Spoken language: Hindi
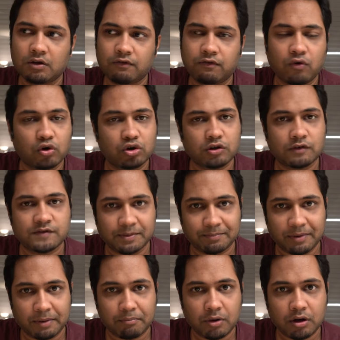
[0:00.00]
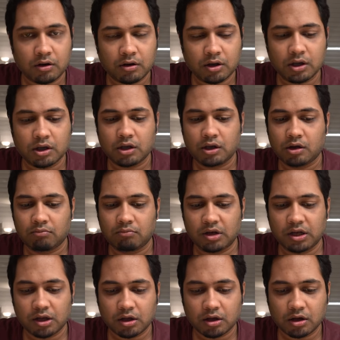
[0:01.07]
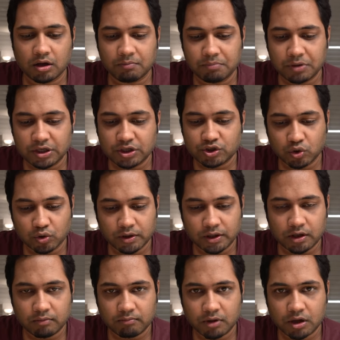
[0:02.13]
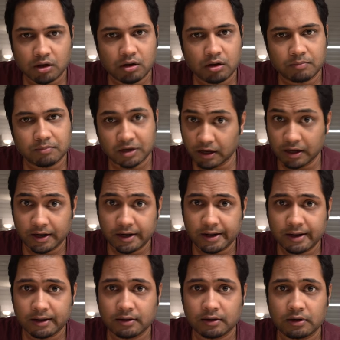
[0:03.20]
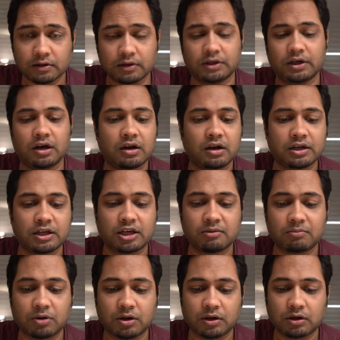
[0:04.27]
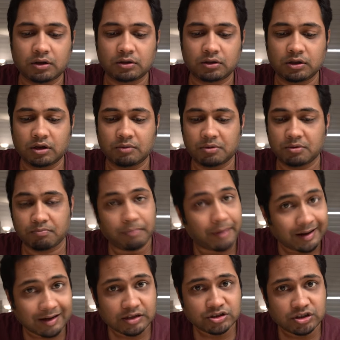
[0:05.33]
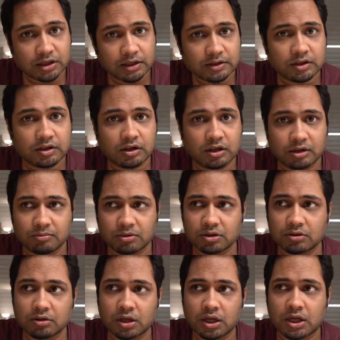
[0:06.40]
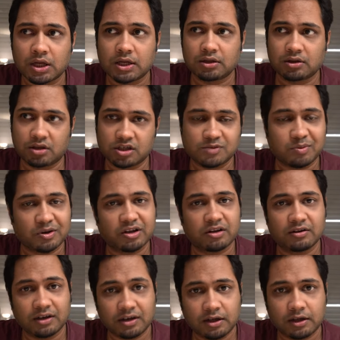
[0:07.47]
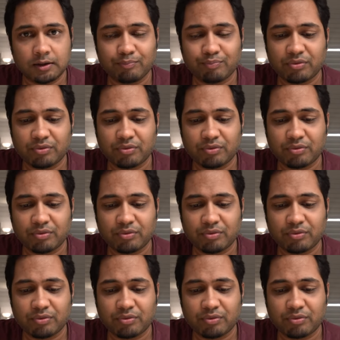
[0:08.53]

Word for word: फोर्थ ऑफ सितंबर मैंने कंपनी छोड़ के मैं अपने घर आया था घर आने के बाद घर में पैकिंग चली थी करीबन 10-15 दिन की